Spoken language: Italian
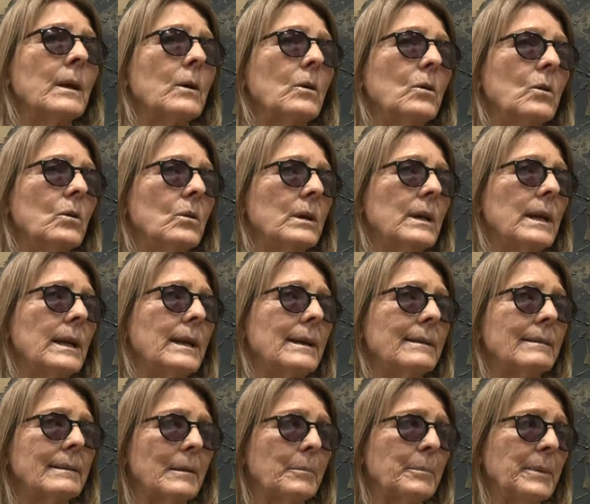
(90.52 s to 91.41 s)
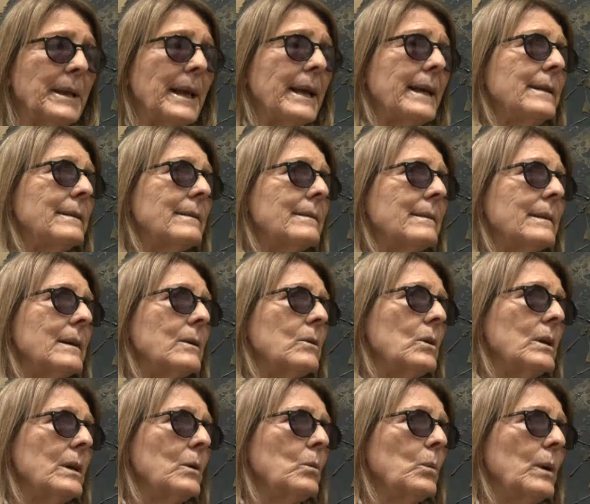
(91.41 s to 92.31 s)
con la Sapienza
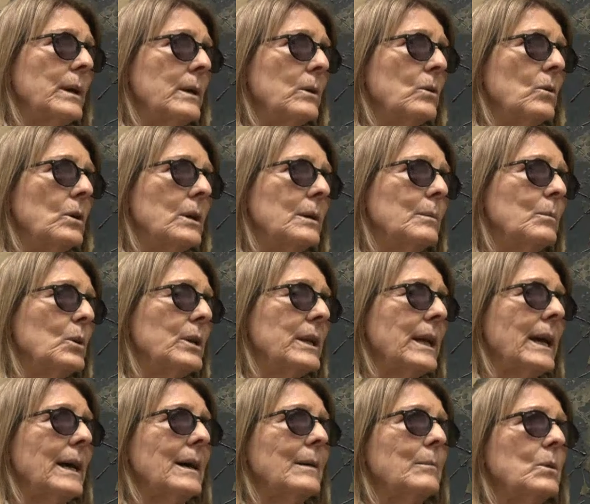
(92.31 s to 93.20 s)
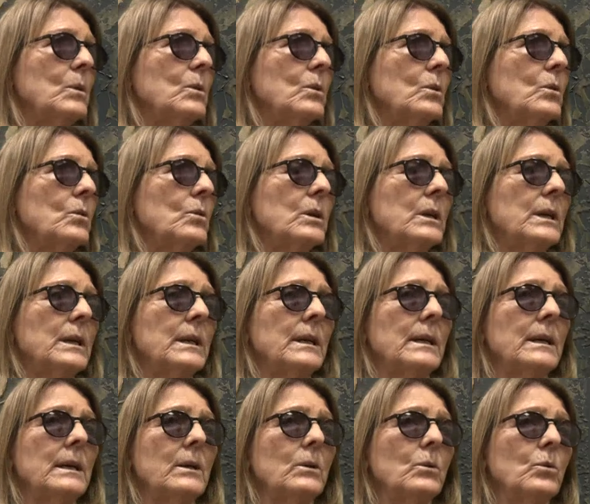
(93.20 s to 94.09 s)
con la quale collaboriamo, con
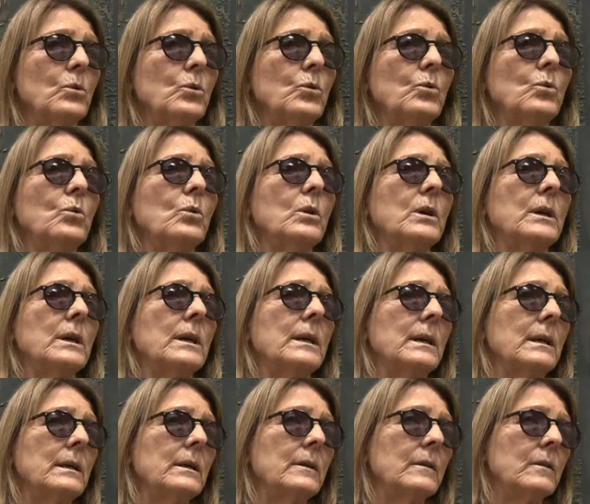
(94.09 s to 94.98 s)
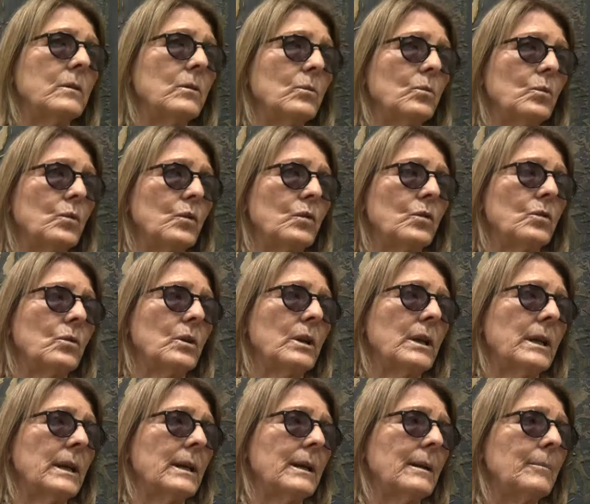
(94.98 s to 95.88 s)
eh, lo IUC,
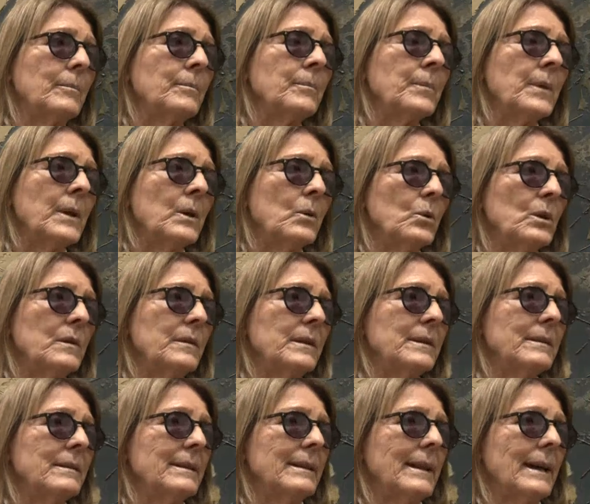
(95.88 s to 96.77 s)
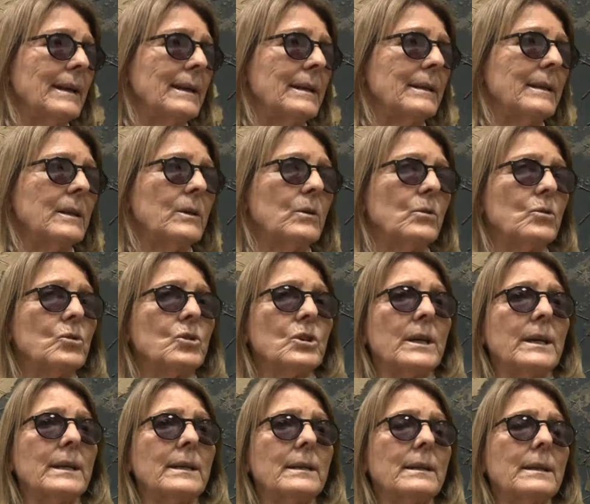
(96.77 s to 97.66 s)
l'istituzione universitaria dei
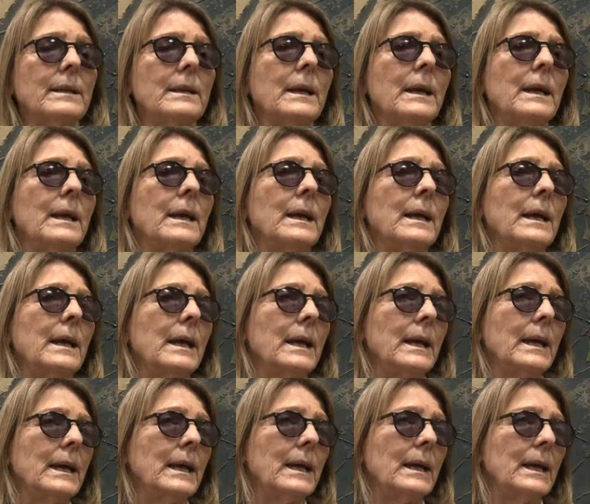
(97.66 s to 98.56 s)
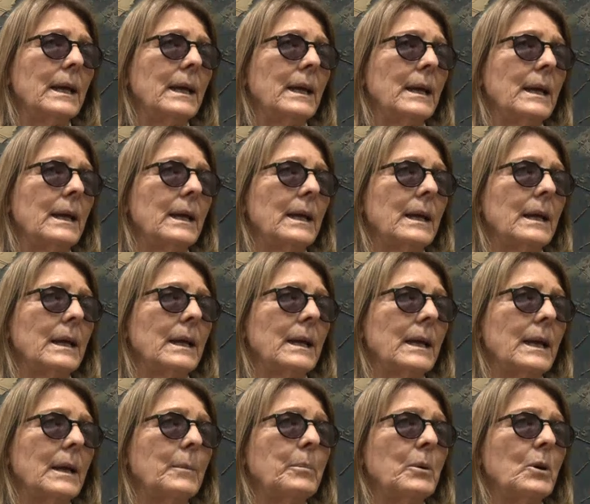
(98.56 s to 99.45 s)
concerti
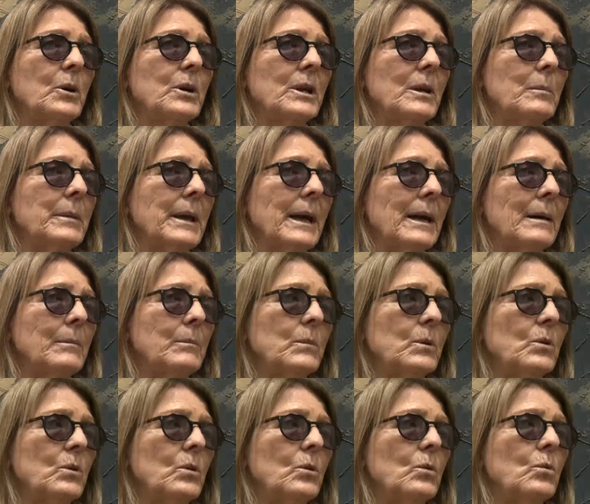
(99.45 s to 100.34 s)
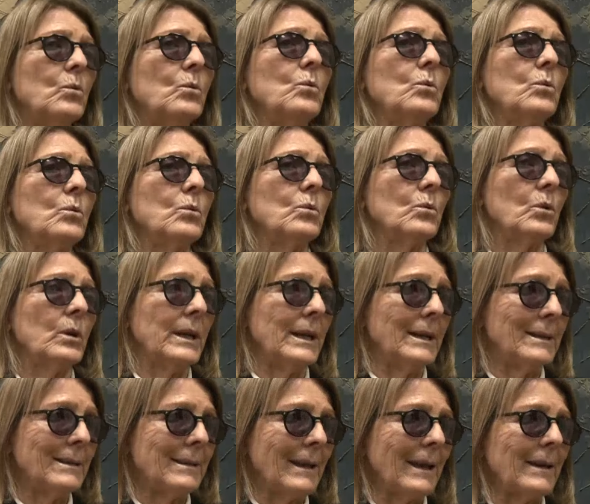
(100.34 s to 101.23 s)
e, e poi abbiamo un,
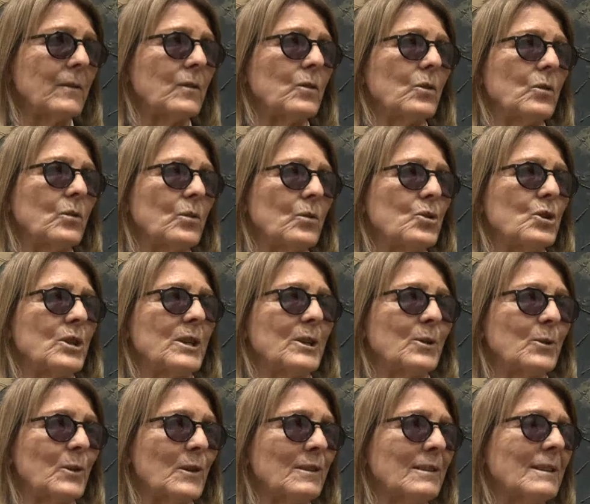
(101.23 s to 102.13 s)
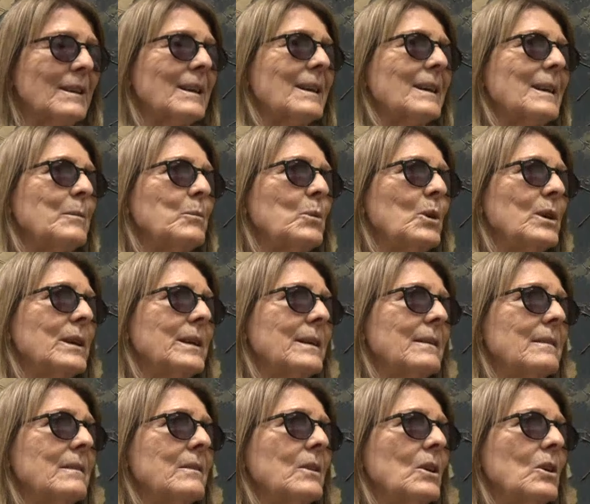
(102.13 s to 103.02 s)
il terzo concerto a Sanremo al
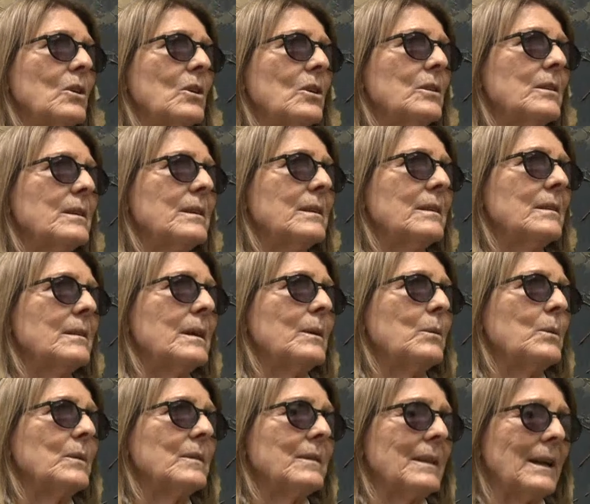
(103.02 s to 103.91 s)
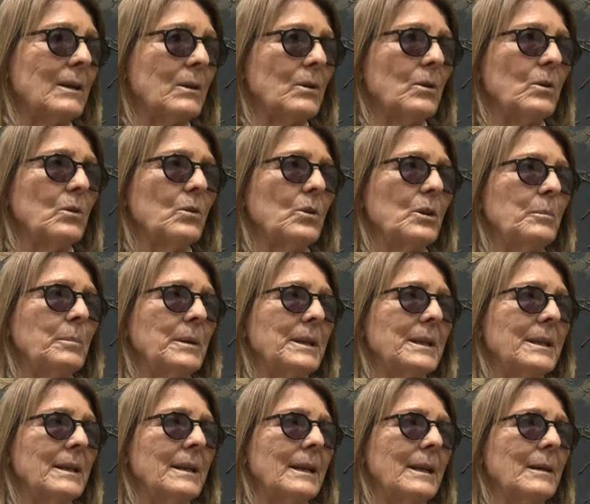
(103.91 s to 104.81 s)
Casino, che quest'anno lo
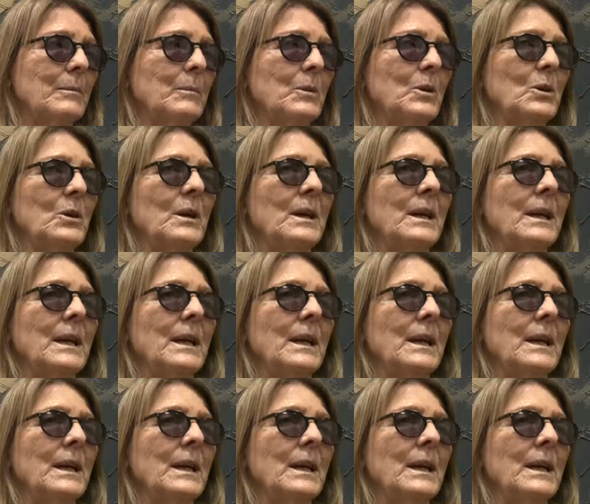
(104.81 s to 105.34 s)
ripeteremo,